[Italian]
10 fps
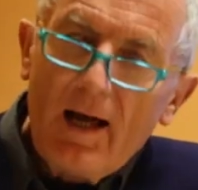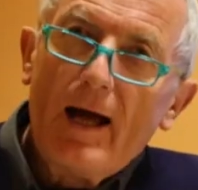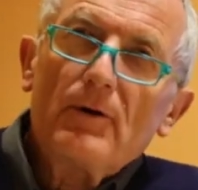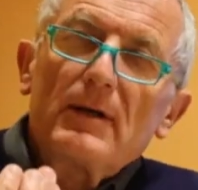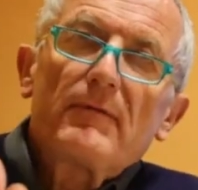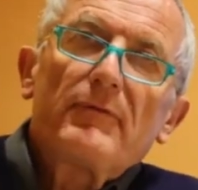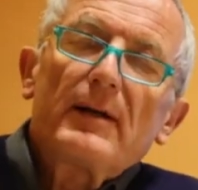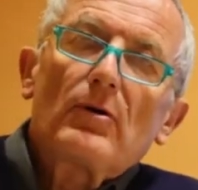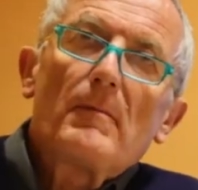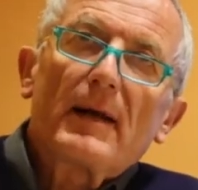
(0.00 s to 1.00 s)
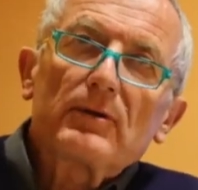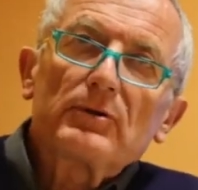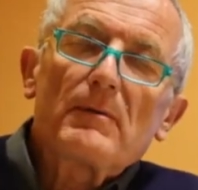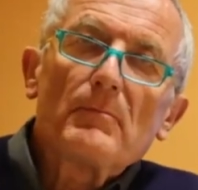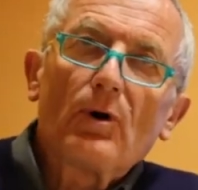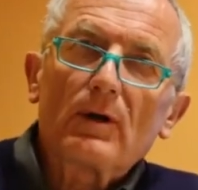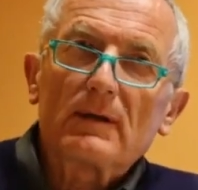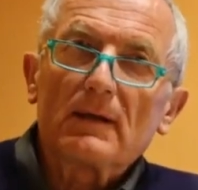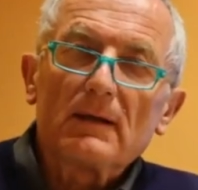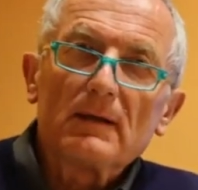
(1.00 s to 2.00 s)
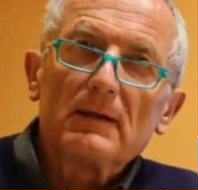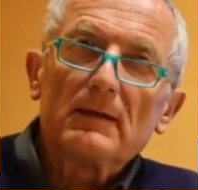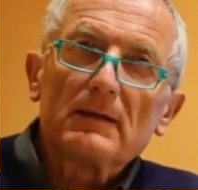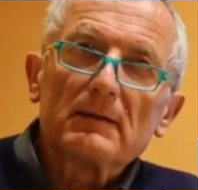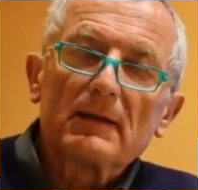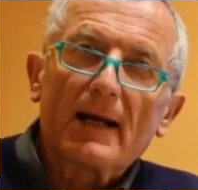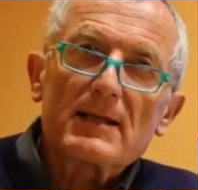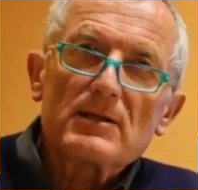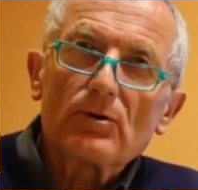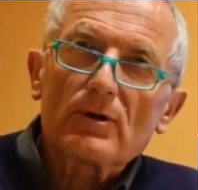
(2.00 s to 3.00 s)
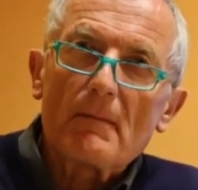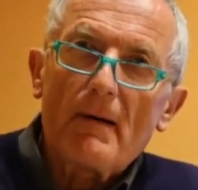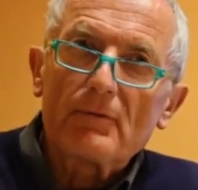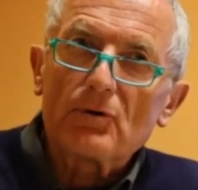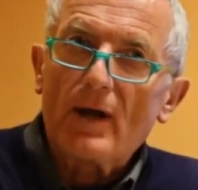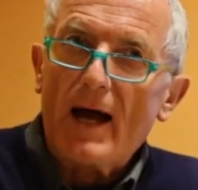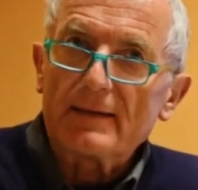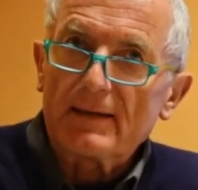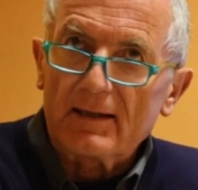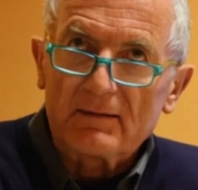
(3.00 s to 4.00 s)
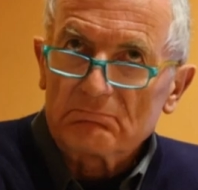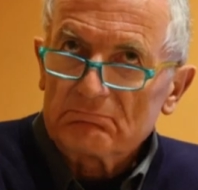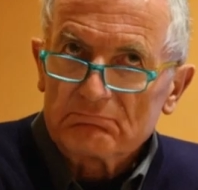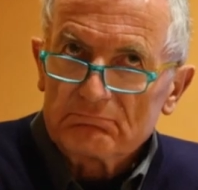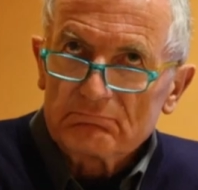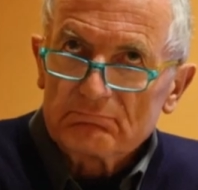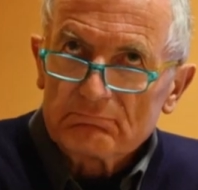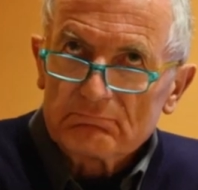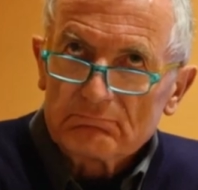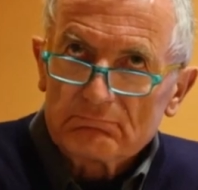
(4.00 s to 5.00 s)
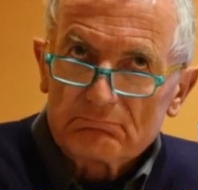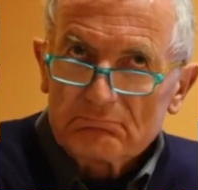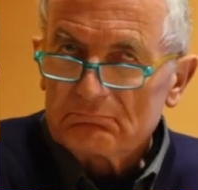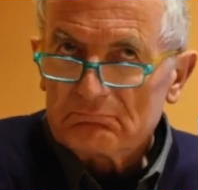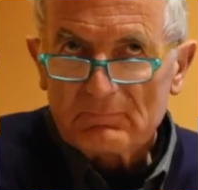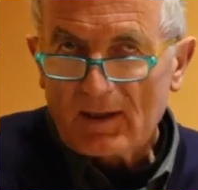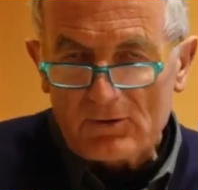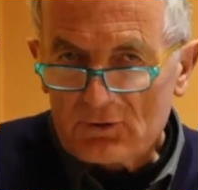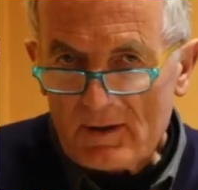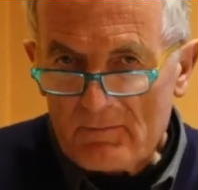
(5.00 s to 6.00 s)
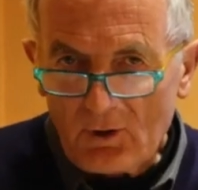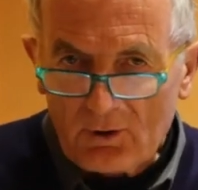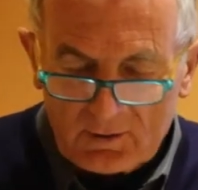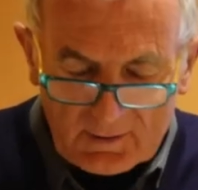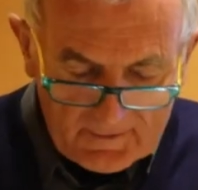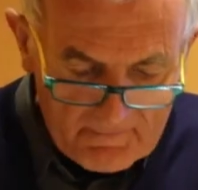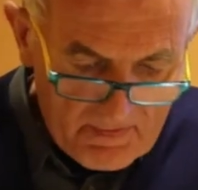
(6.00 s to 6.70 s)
Allora gli inferi come regno dei morti, i greci lo chiamavano l'Ade, regno dei morti,